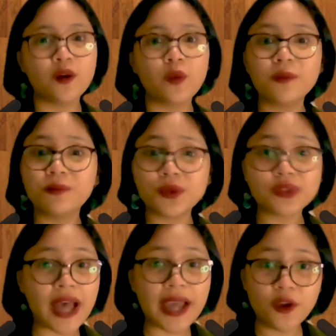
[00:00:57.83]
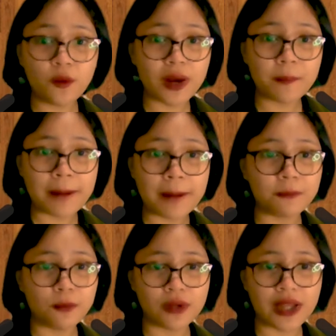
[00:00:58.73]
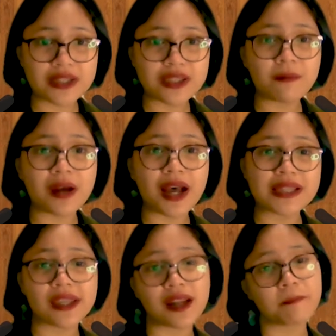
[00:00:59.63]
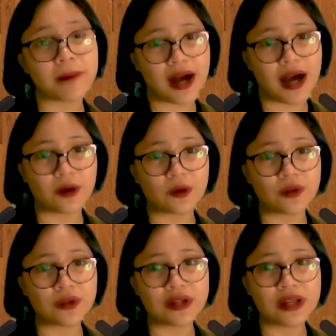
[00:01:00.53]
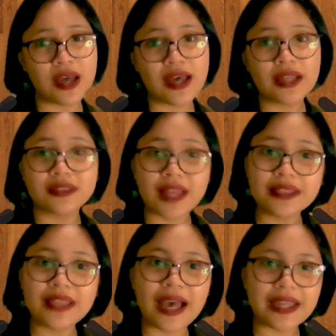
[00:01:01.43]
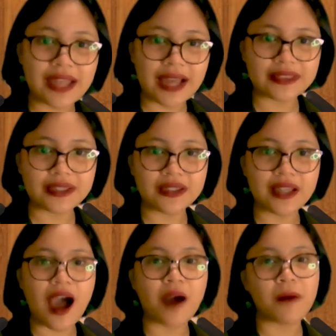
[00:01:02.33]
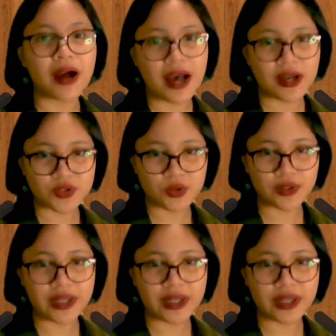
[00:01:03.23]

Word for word: Huwag po tayong magpapabulag sa mga sirang pangako. Tandaan natin na ang mga aksyon